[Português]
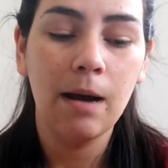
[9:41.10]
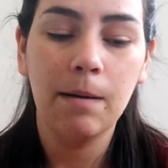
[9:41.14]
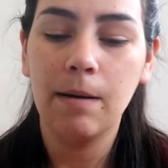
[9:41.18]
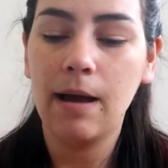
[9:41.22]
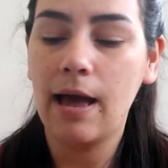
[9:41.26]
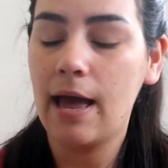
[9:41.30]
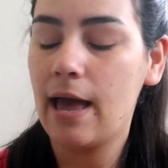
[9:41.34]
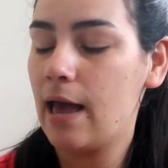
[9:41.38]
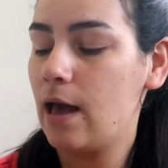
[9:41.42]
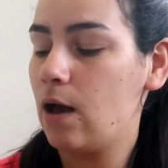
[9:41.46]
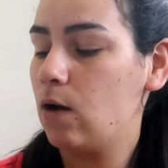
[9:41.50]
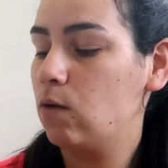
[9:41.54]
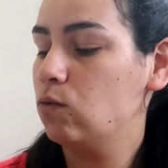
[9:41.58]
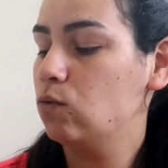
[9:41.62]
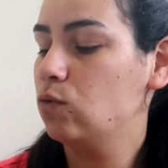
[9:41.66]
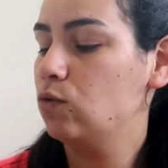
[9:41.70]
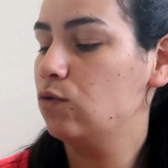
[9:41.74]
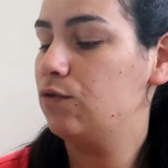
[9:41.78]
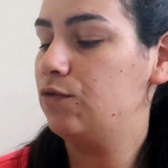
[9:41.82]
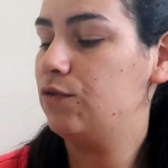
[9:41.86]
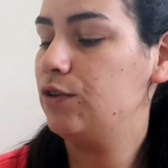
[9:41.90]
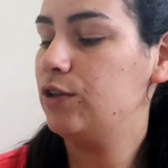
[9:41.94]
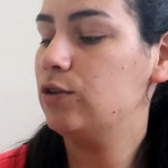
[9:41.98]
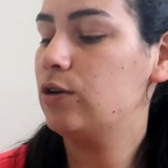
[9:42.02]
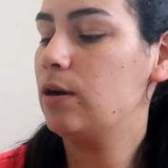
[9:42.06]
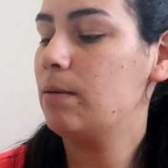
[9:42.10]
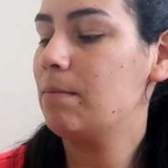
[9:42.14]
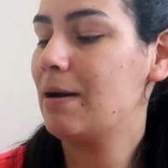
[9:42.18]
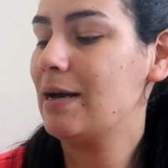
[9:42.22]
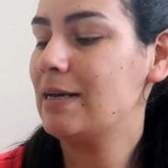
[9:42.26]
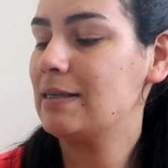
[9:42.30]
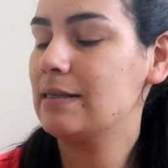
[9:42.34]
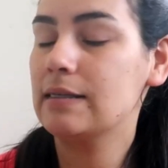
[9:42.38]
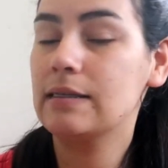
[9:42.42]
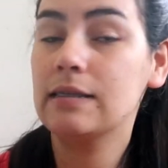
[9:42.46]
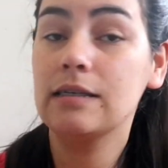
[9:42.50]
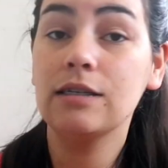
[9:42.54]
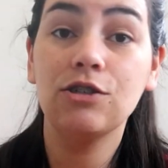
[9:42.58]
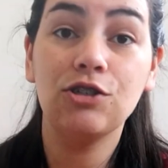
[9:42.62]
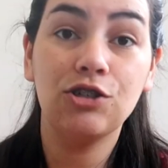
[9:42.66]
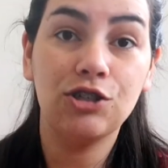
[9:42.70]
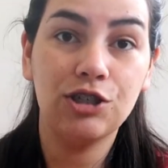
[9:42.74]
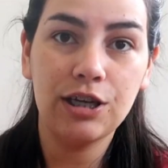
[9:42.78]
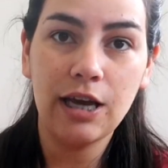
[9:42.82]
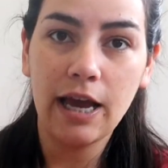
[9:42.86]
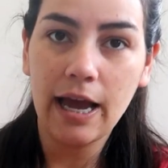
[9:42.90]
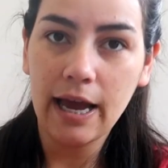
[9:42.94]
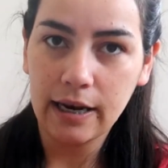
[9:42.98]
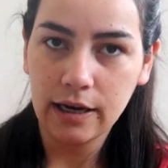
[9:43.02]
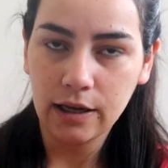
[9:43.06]
É, o vidro é mais assim
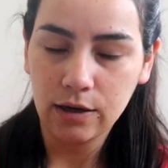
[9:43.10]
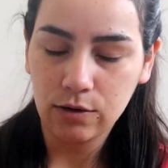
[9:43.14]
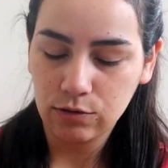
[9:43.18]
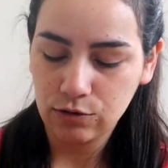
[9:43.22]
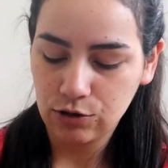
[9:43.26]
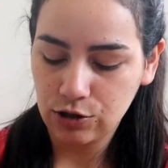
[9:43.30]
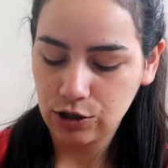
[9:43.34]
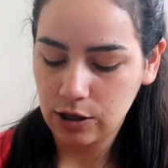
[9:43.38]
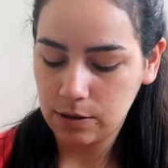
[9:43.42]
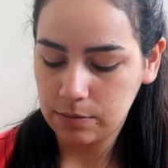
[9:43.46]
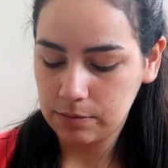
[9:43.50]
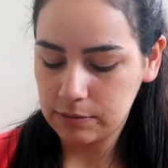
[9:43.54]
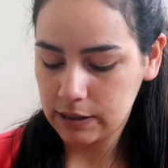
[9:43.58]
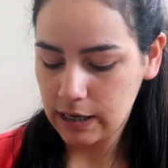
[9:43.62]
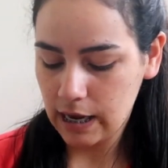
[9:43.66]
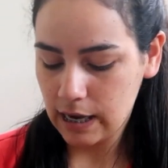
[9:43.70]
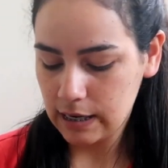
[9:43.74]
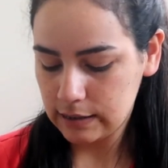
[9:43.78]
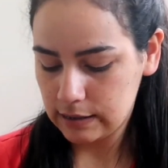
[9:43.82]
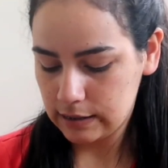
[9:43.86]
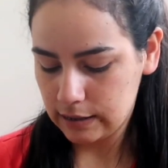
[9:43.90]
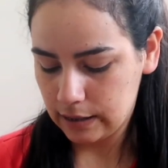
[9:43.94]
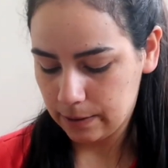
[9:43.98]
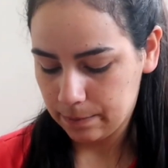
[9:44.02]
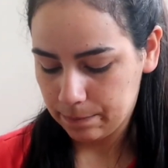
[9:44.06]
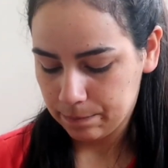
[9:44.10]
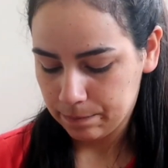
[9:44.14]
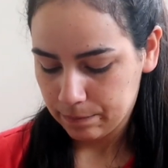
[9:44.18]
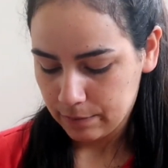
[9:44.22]
higiênico, digamos que é assim.